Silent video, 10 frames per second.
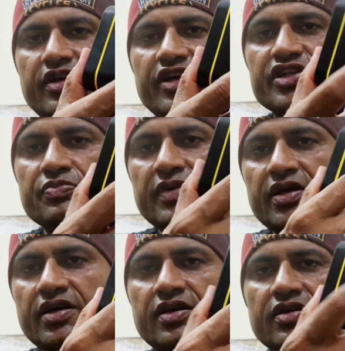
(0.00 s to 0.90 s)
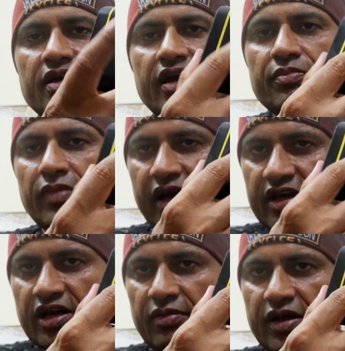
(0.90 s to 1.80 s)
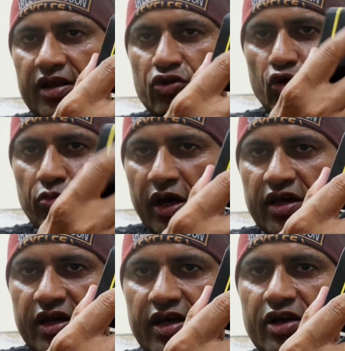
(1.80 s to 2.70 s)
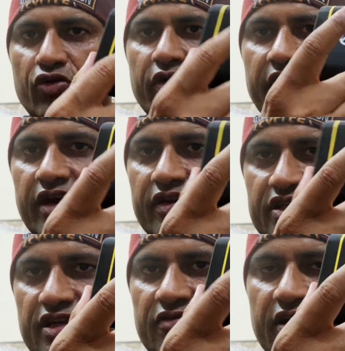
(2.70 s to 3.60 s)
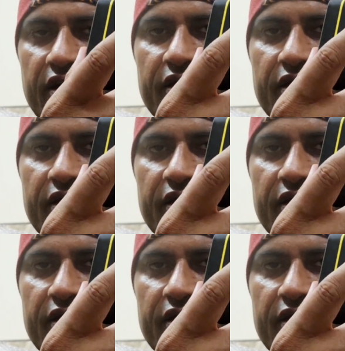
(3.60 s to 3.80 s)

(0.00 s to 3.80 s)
इसमें है माइक हमारे दो माइक हैं और एक रिसीवर है